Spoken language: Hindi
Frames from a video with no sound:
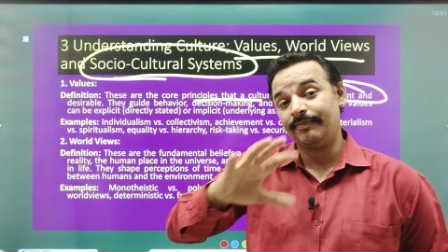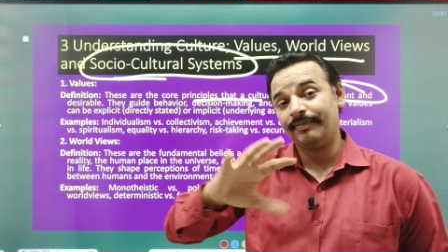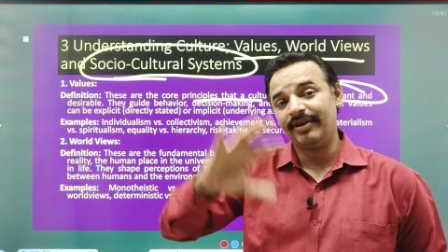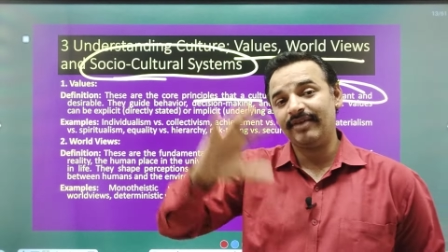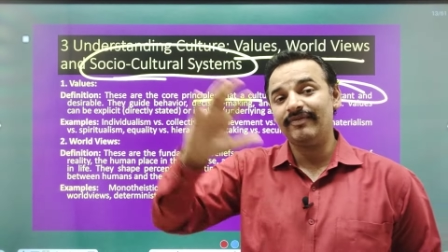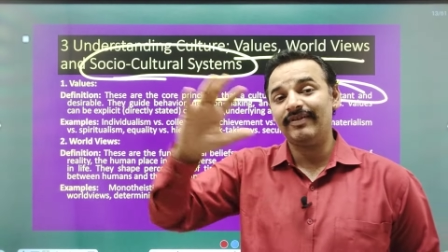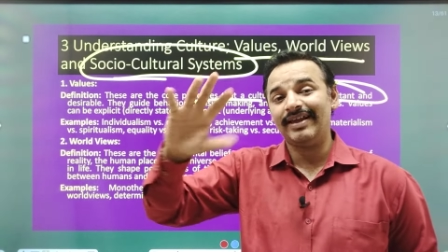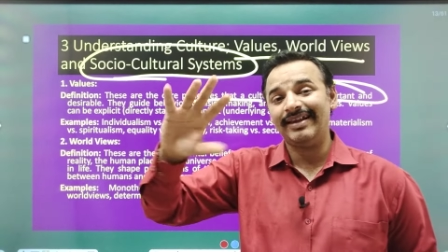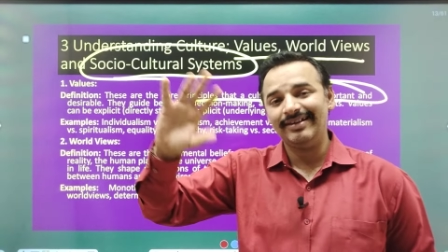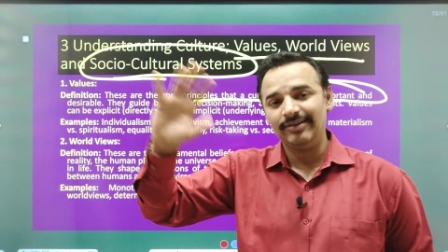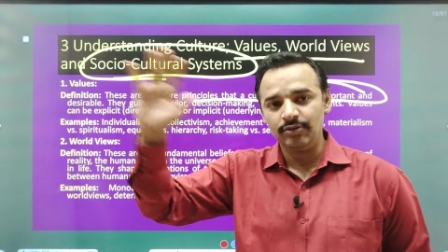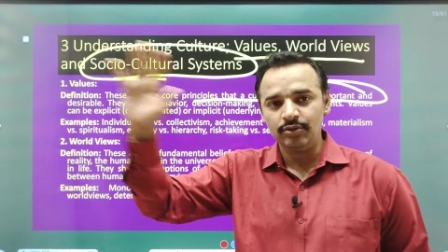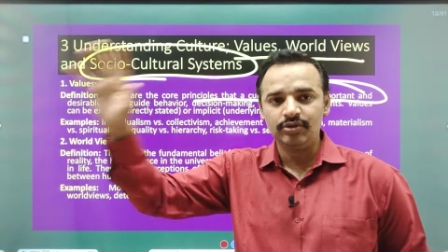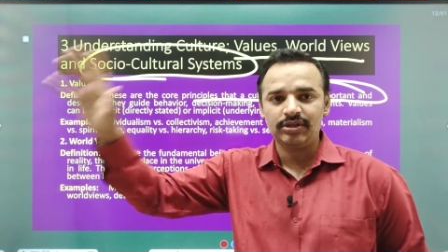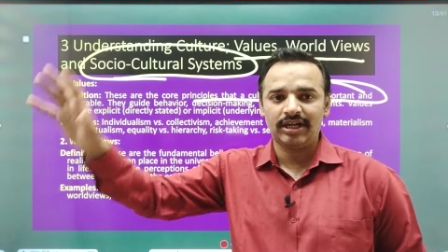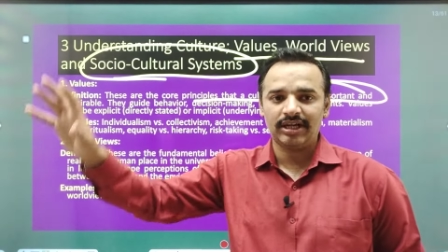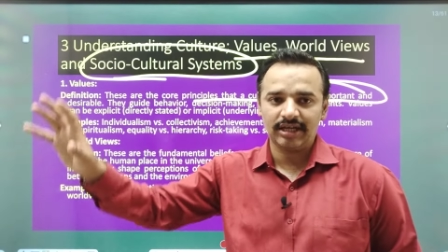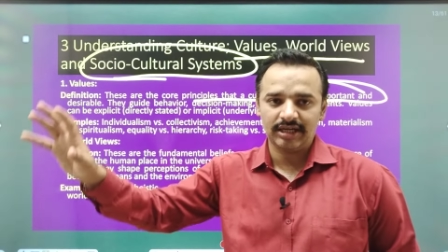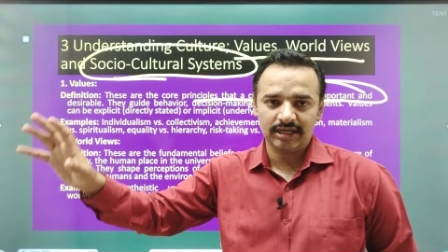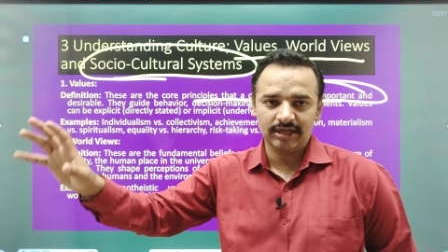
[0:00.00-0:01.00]
सबके
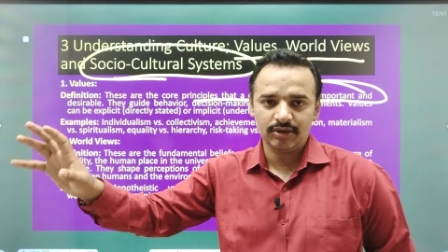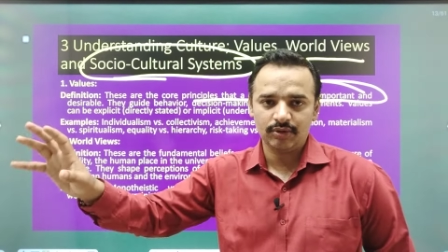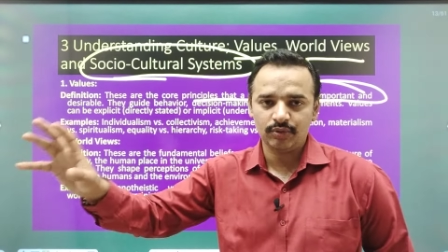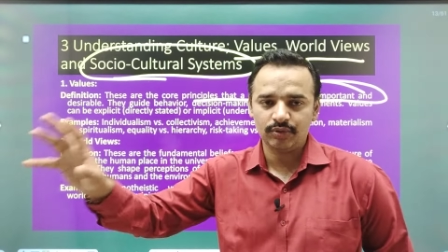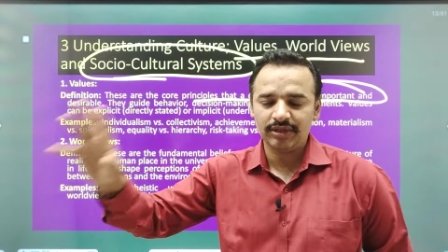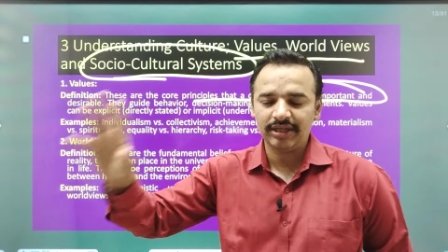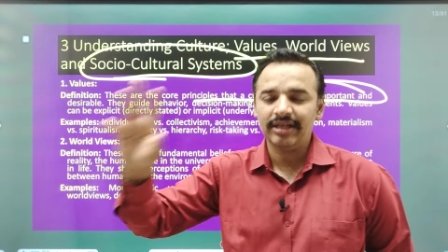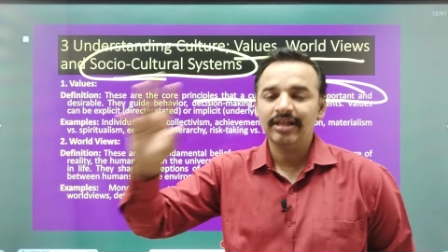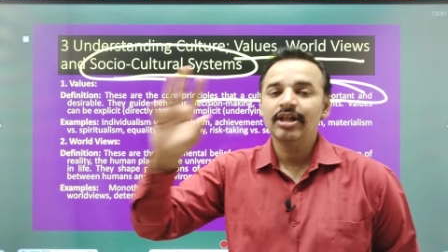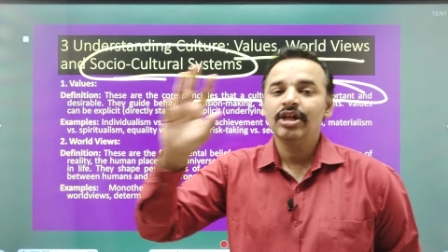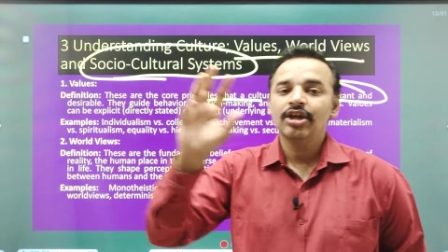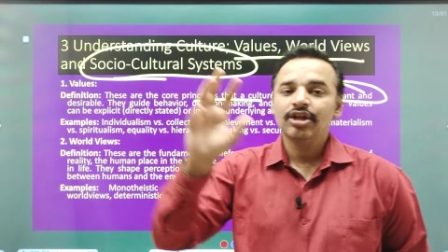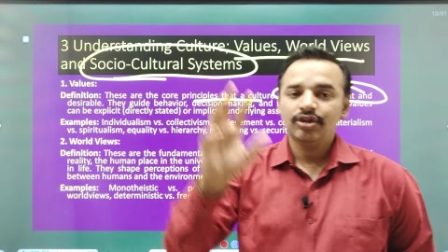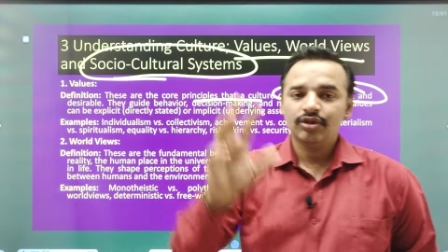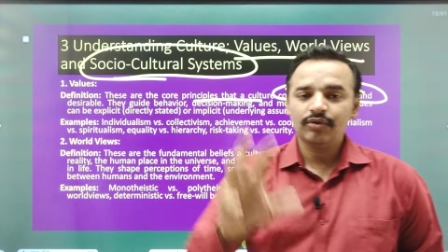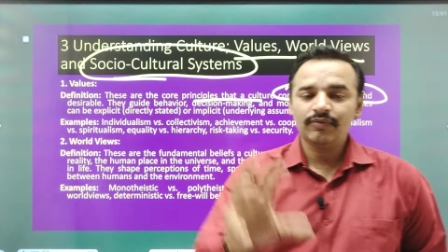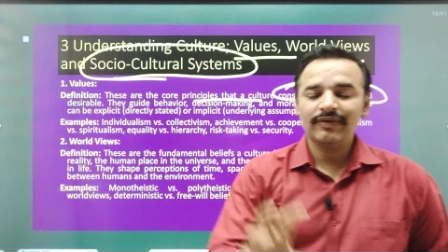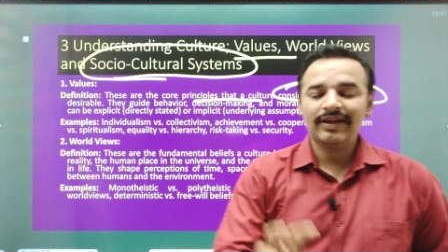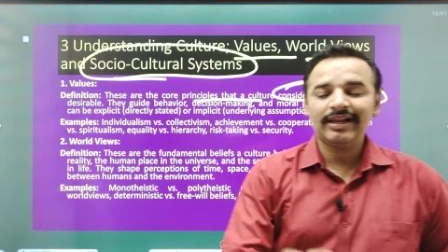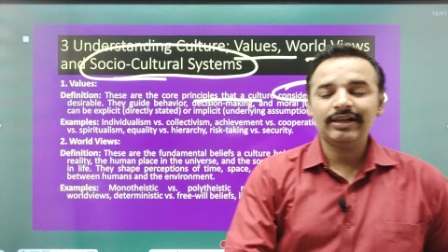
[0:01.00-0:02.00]
वैल्यूज़ अलग अलग होते
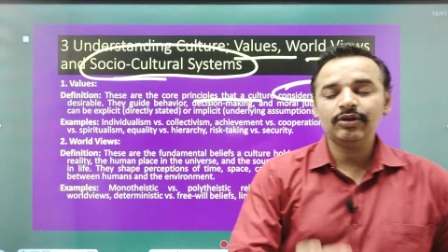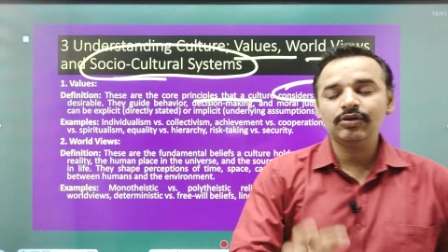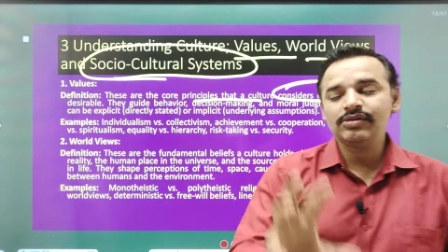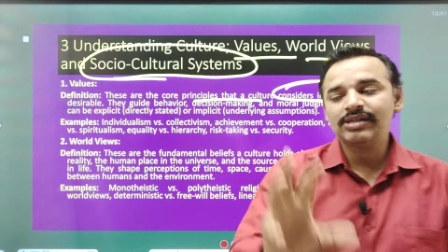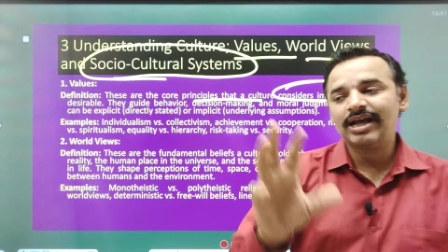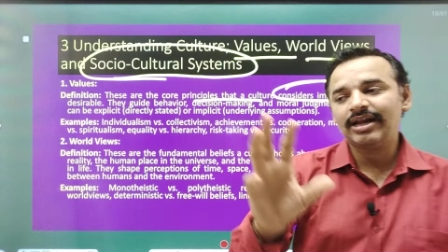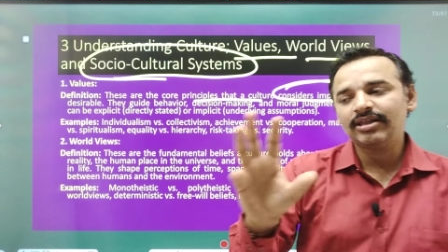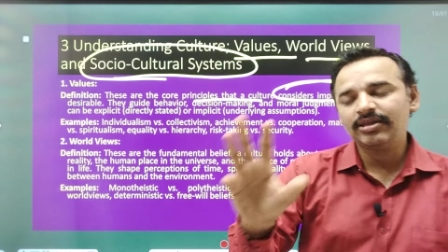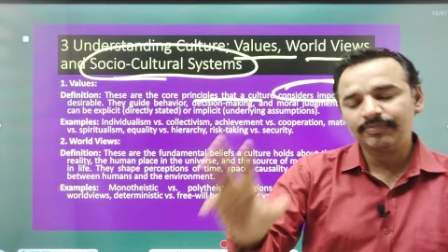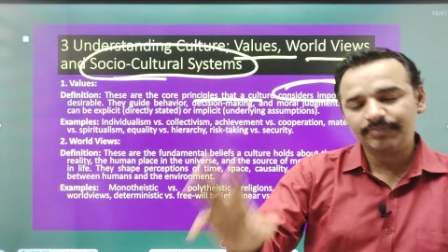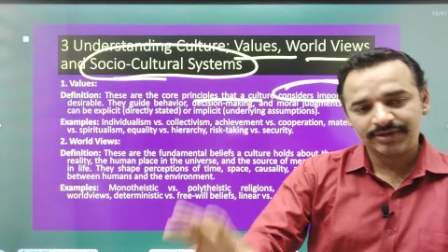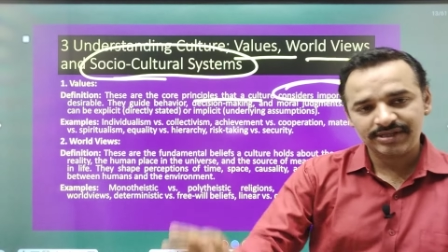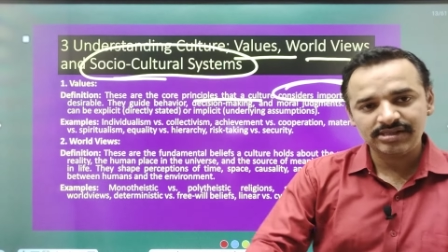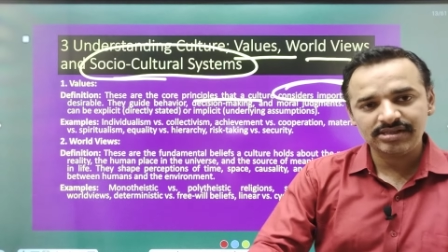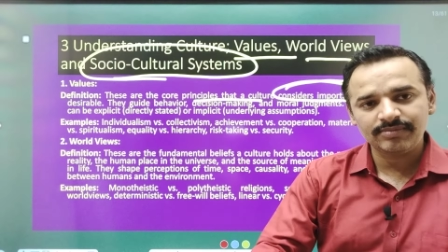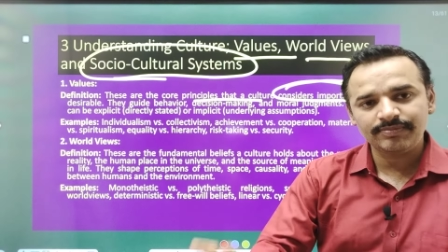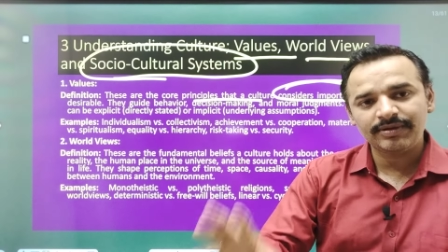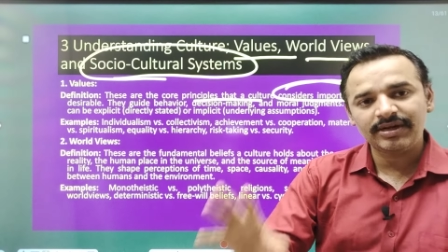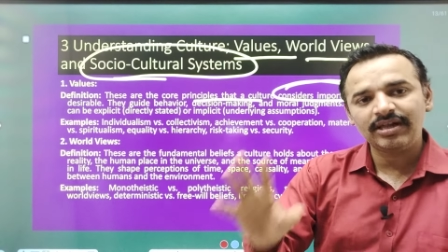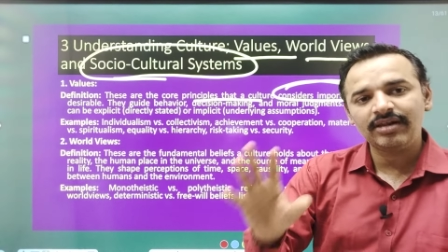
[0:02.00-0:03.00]
हैं तो वैल्यूज़ आर द
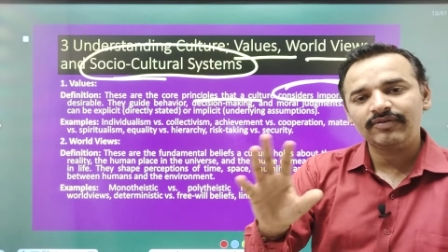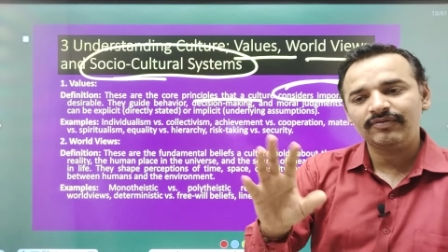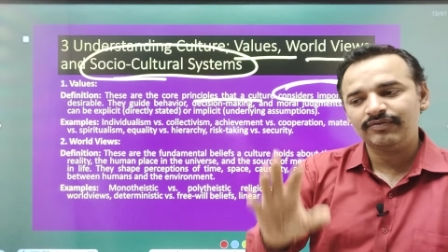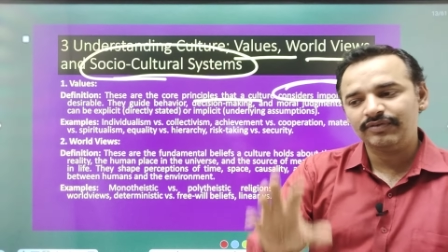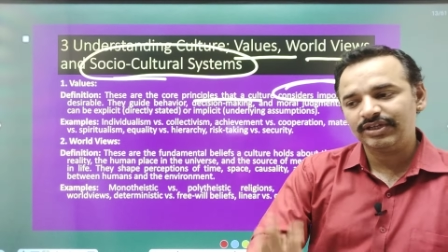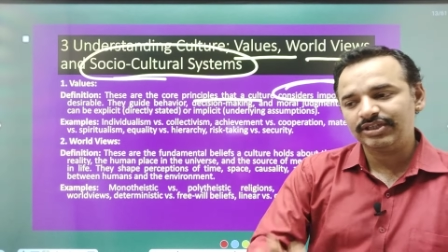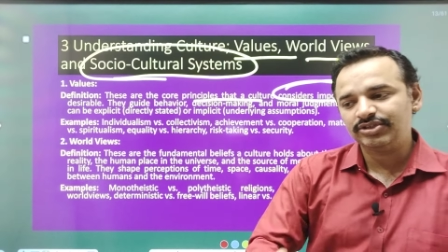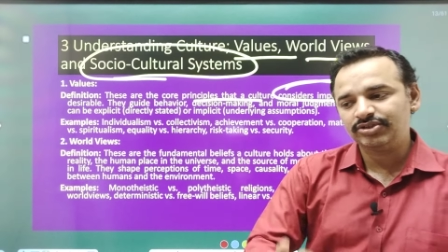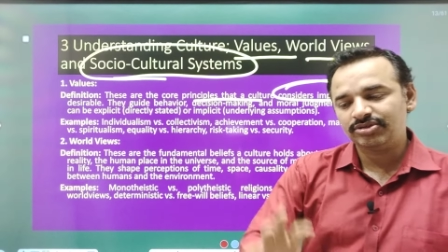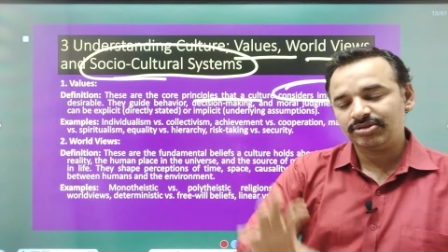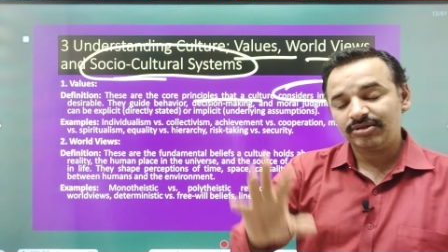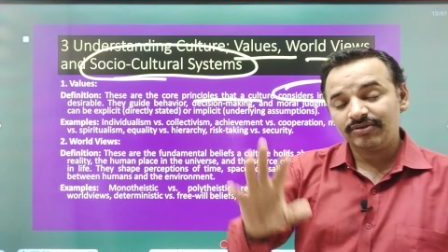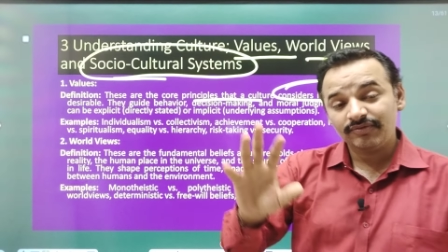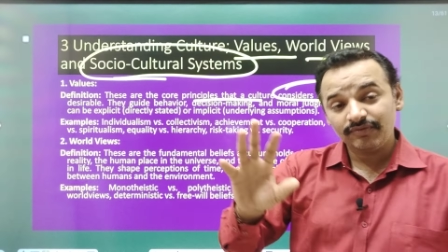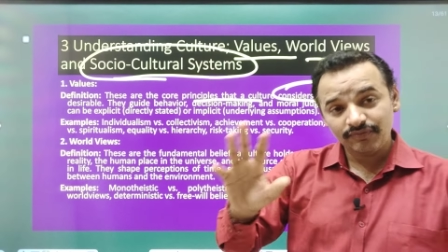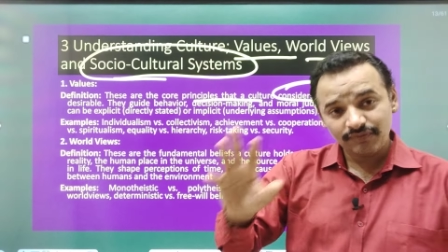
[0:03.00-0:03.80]
प्रिंसिपल विच